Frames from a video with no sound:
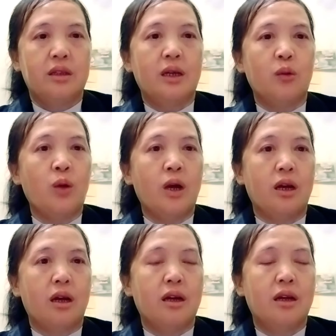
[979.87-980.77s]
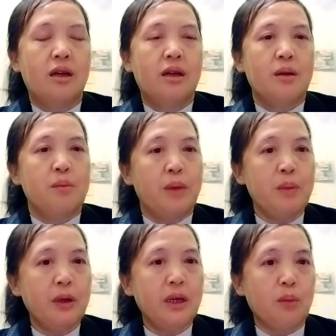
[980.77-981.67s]
điều qua
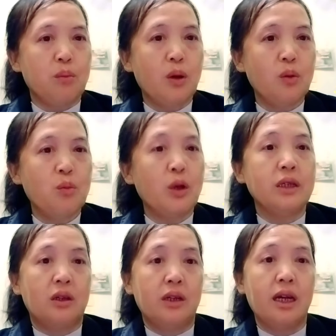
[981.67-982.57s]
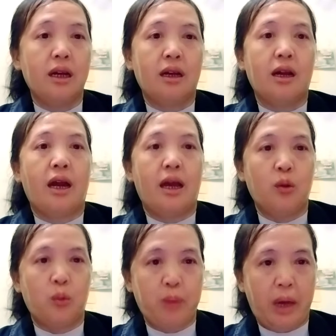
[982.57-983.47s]
bé bốn niệm mong mỗi chân nên hai
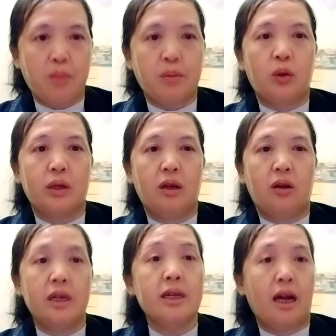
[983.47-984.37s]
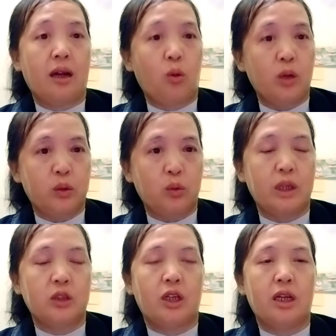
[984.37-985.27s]
lù phê bảo lý nó ý dạng à, gầu lý tu
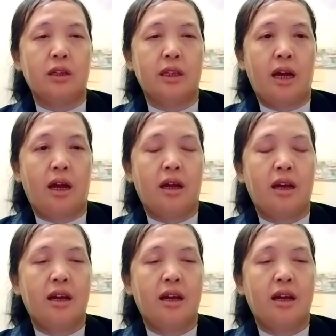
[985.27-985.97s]
nệ chế nó ta